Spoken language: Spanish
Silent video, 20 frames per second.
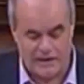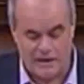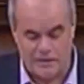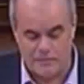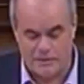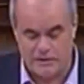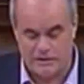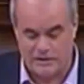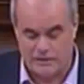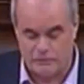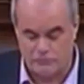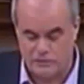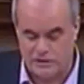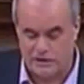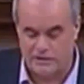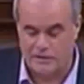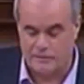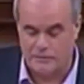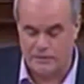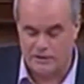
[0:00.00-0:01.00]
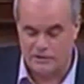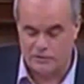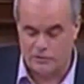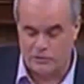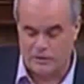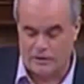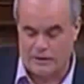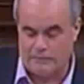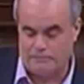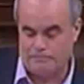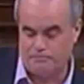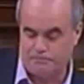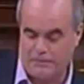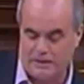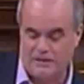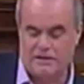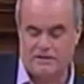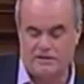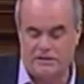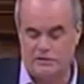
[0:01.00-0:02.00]
Es realmente un tratamiento
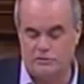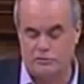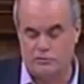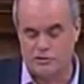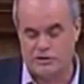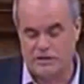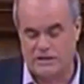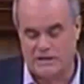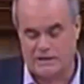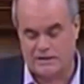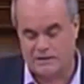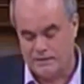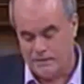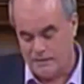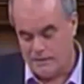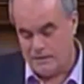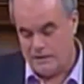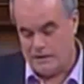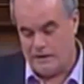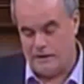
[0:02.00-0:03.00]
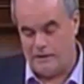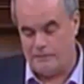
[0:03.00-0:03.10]
que, pretendiendo ser,